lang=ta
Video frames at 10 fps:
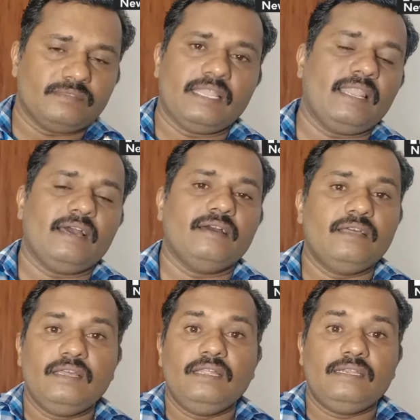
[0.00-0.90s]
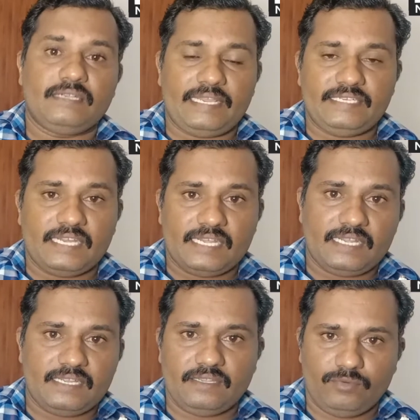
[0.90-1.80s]
நல்லா டைட்டாக
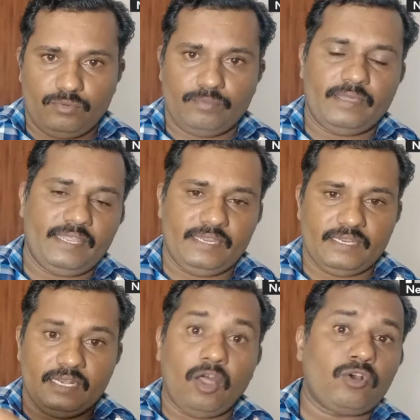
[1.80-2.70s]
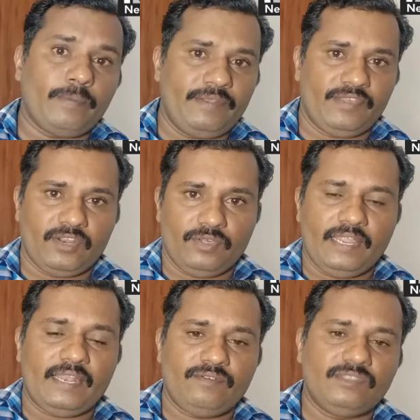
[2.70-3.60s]
ஒரு மாதிரி லாக் பண்ணி வைக்கணும்
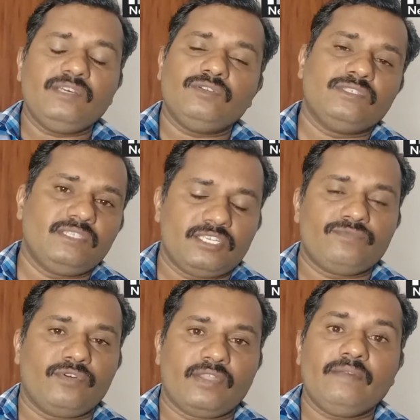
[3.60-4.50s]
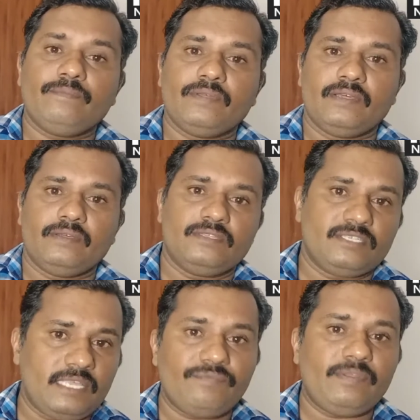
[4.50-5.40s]
ஏன்னா வந்து ஜஸ்ட் ஃபார் அ
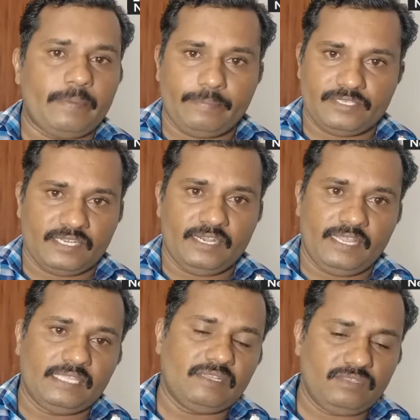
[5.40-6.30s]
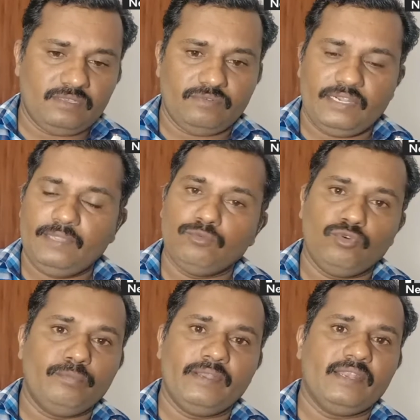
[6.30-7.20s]
சேஃப்டி பர்பஸுக்காண்டி அதாவது வண்டி
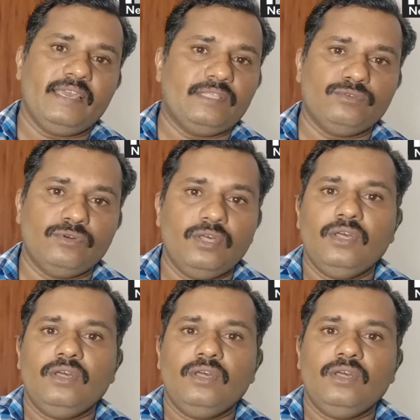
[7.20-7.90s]
மூவ்மெண்ட்டில் எதுவும்